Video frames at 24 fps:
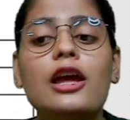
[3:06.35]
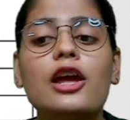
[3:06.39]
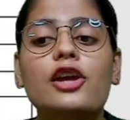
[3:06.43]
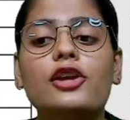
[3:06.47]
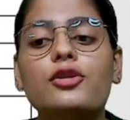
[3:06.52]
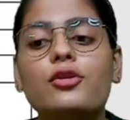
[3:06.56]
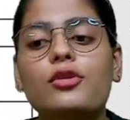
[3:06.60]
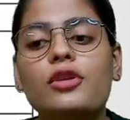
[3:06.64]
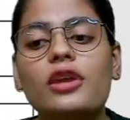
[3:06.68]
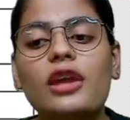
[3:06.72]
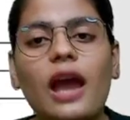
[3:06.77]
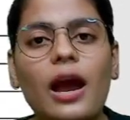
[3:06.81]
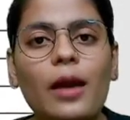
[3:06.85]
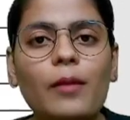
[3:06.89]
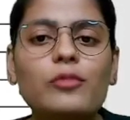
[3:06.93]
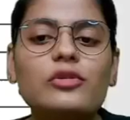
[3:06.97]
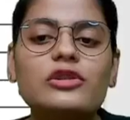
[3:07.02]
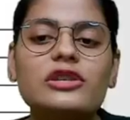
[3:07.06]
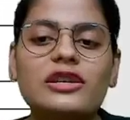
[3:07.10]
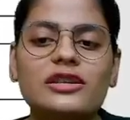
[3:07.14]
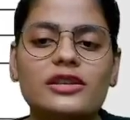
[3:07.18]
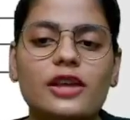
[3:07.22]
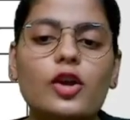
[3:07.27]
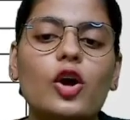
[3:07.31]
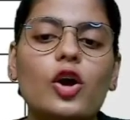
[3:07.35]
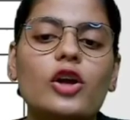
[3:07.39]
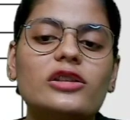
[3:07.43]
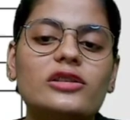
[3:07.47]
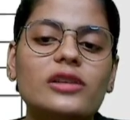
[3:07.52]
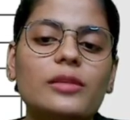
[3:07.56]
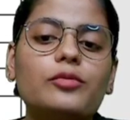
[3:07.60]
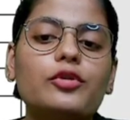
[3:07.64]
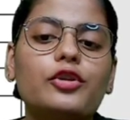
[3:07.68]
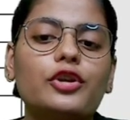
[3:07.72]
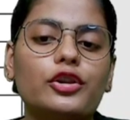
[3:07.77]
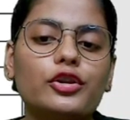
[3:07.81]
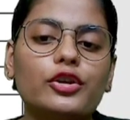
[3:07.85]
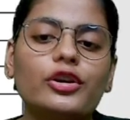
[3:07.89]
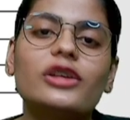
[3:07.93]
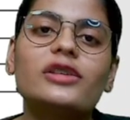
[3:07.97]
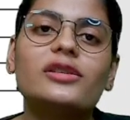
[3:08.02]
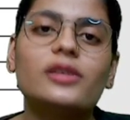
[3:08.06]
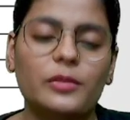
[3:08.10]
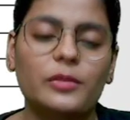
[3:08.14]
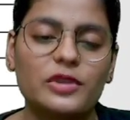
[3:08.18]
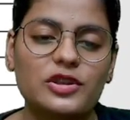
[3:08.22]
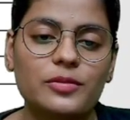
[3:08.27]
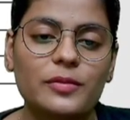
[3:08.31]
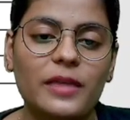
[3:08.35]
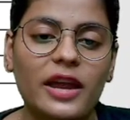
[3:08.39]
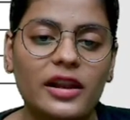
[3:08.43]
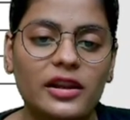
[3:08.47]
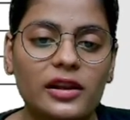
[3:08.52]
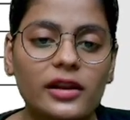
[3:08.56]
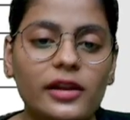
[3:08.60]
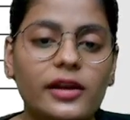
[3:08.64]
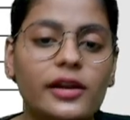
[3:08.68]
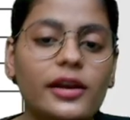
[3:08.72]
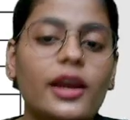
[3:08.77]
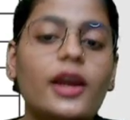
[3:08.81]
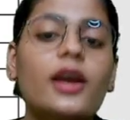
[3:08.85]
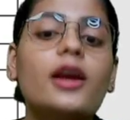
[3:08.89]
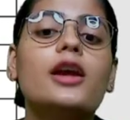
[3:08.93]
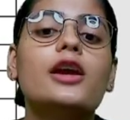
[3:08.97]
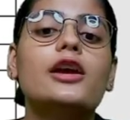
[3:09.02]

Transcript: क्योंकि अब मुझे इसके कॉन्सेप्ट थोड़े थोड़े समझ में आने लगे